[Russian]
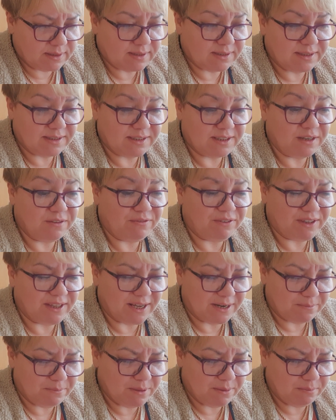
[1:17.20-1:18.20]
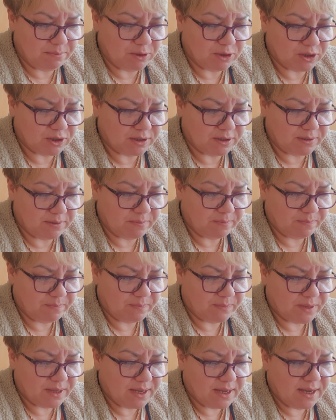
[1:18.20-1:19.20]
Зельфинар мне пишет.
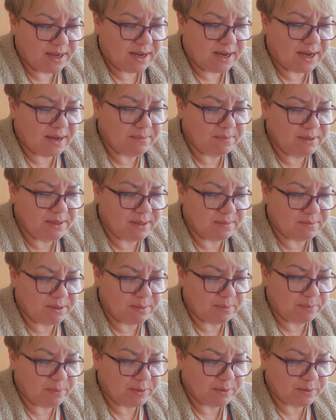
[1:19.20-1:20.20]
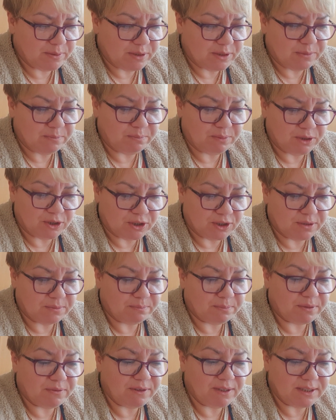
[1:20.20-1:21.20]
Амина мне пишет.
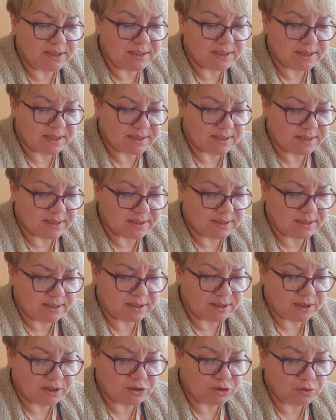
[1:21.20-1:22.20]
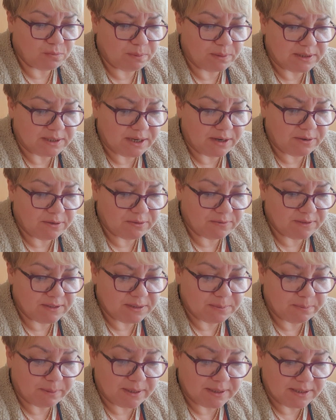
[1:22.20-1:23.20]
Привет из Казахстана. Хочу поздравить вас
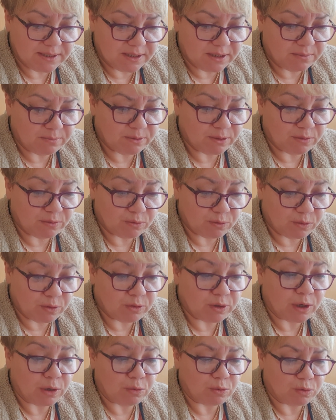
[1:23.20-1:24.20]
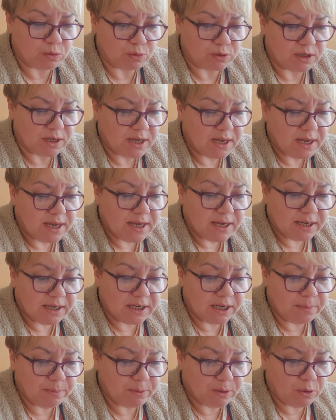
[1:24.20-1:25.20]
с праздником Наурус.
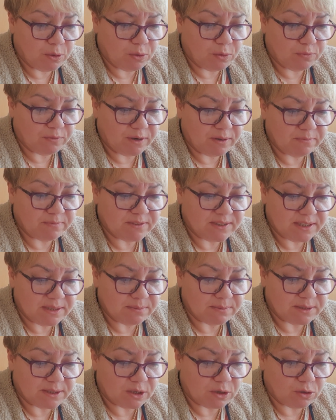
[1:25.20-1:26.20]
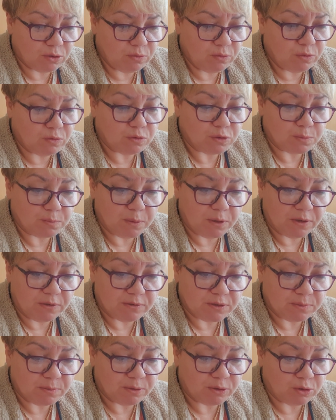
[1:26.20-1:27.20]
Крепкого вам всем здоровья,
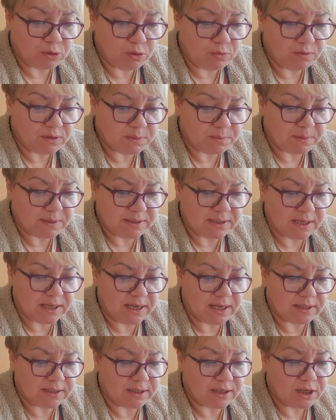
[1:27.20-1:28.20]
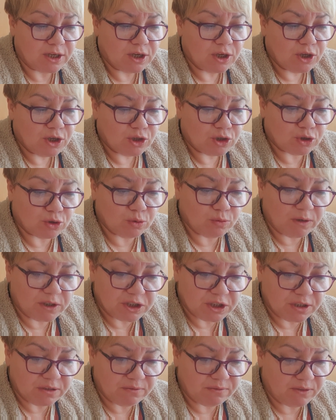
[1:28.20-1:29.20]
успехов. Смотрю вас постоянно. Жду
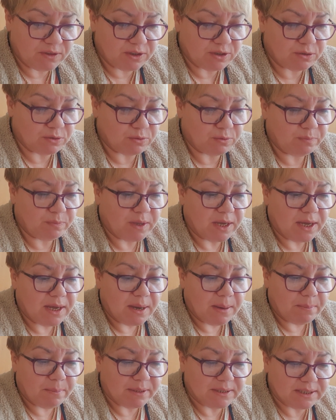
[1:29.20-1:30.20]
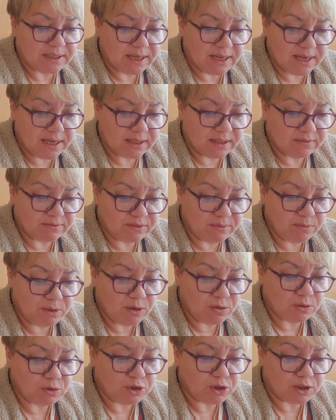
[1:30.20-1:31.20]
ваших видео. Постоянно. Вы
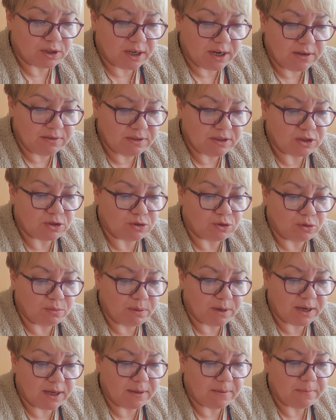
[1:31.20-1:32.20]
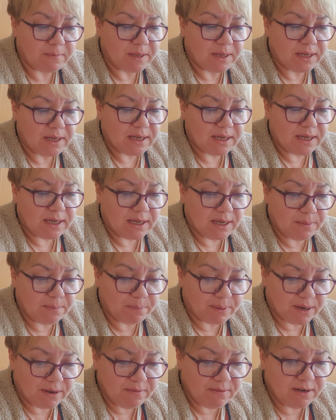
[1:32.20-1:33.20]
мне очень нравитесь. Добрая и
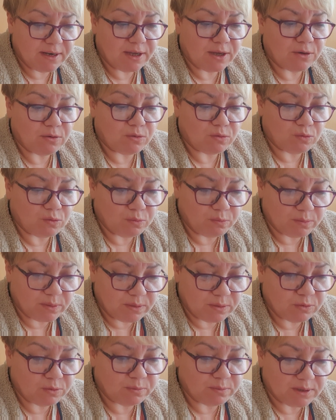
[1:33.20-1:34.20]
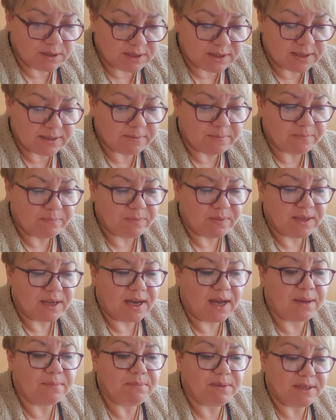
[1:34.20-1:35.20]
правильная ум, умница.
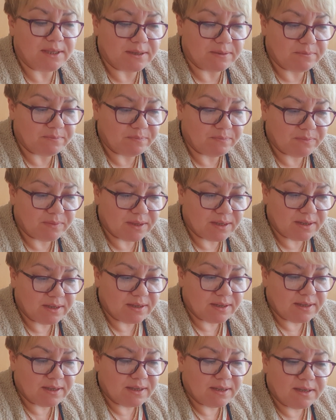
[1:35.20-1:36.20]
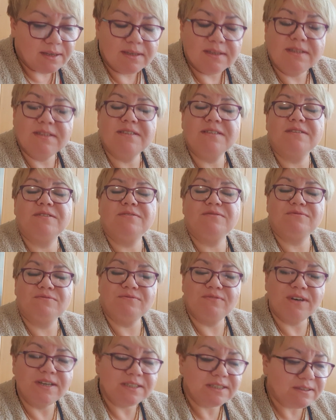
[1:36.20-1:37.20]
Амина.
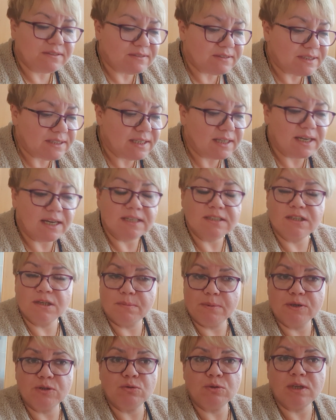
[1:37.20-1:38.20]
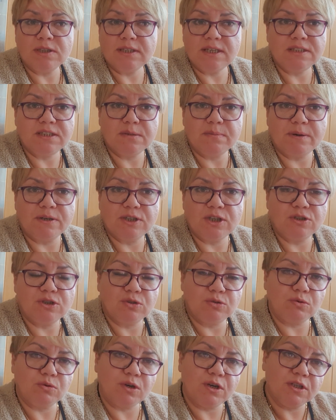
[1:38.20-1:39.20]
Вас всех Азербайджан... У нас азербайджанцы
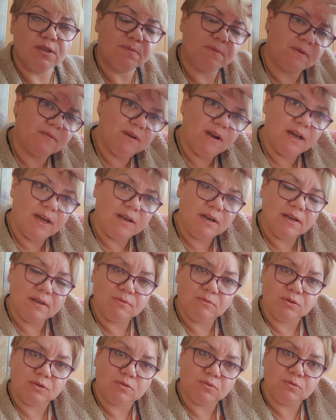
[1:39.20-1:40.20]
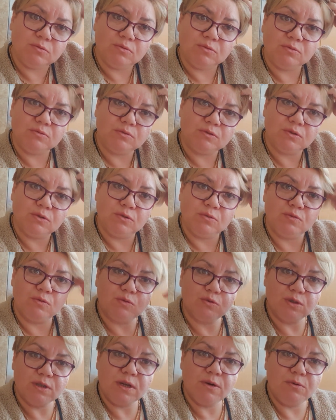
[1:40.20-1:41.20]
только исправляли. Вот э,
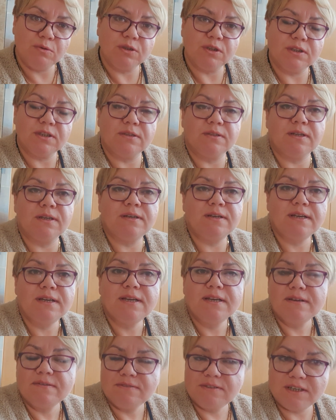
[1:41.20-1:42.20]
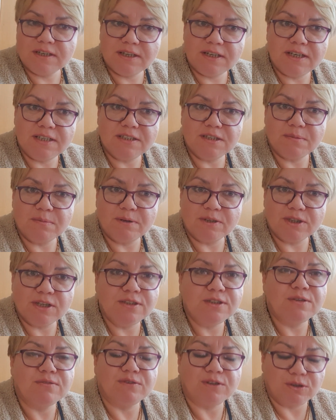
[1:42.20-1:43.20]
Наурус, да, вот это, да. Всех
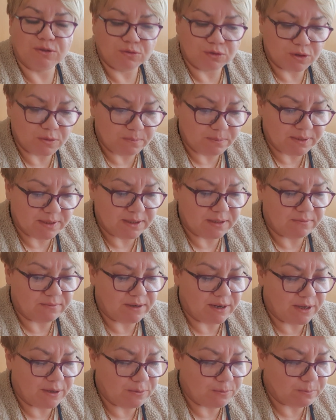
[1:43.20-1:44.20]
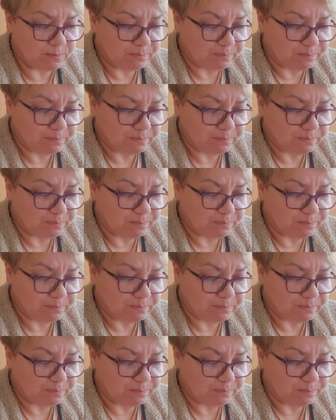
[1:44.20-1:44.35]
азербайджанцев я тоже поздравляю.